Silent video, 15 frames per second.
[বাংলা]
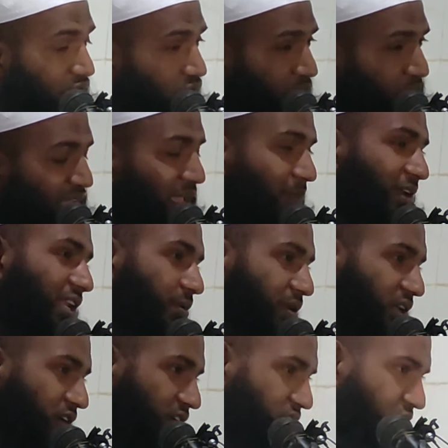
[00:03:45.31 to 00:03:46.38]
এরকম
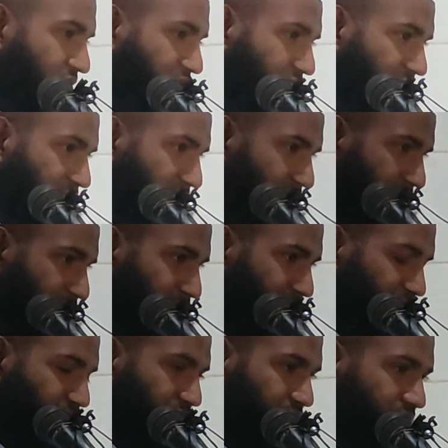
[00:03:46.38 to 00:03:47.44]
অ্যাভেলেবেল ঘটনা ঘটতেছে
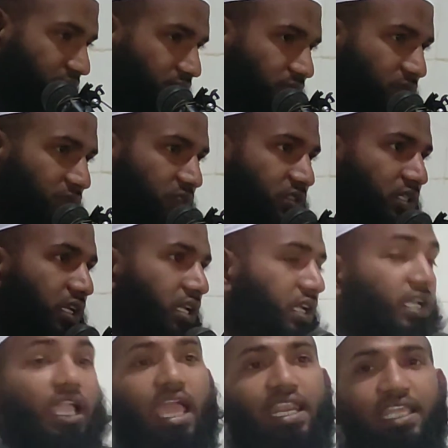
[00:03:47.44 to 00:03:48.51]

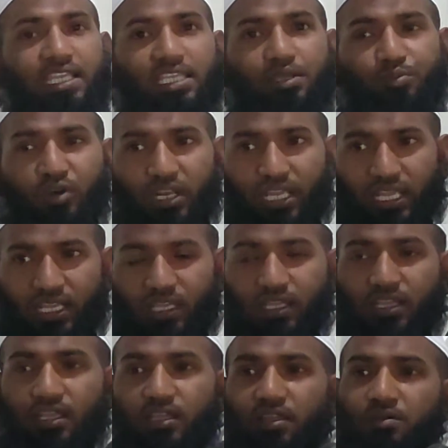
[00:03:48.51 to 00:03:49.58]
কারে কি বলে
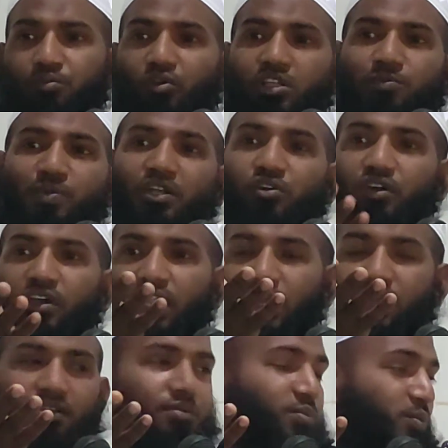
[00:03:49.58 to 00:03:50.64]
মদ পান করে
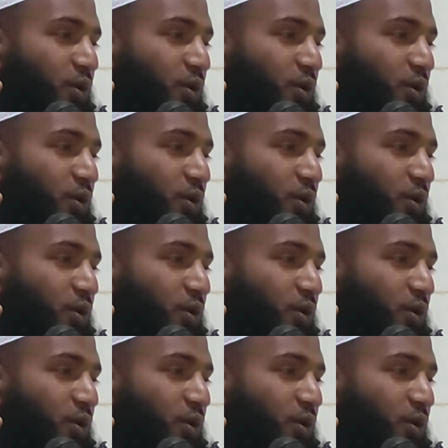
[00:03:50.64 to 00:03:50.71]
